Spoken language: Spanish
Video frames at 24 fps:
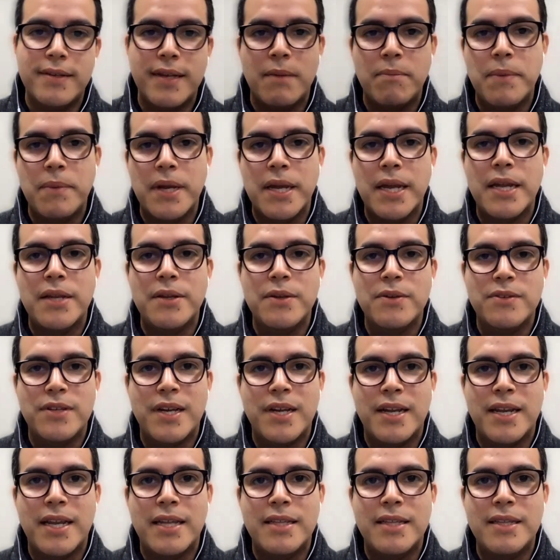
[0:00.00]
sea pequeño,
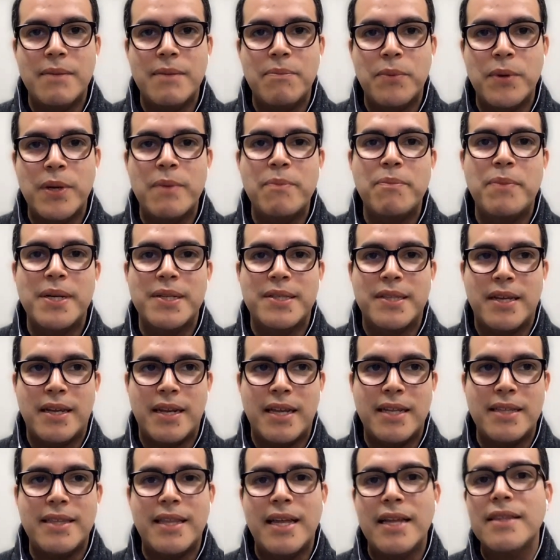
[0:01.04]
sea grande, puede impactar
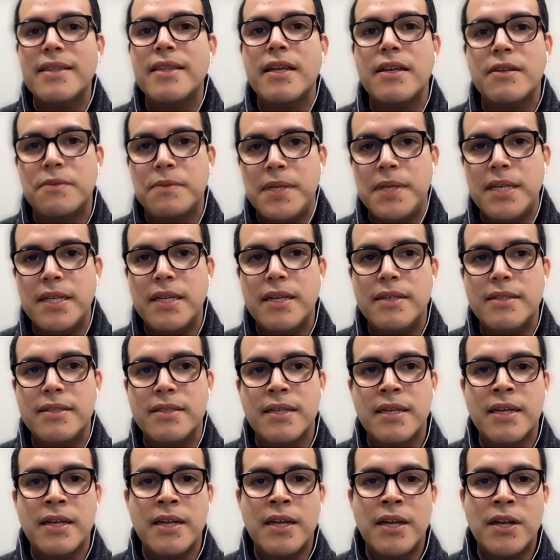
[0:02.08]
a tantas
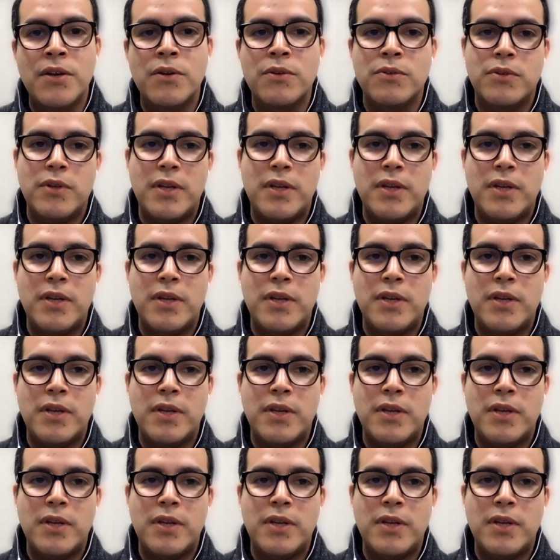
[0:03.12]
vidas, no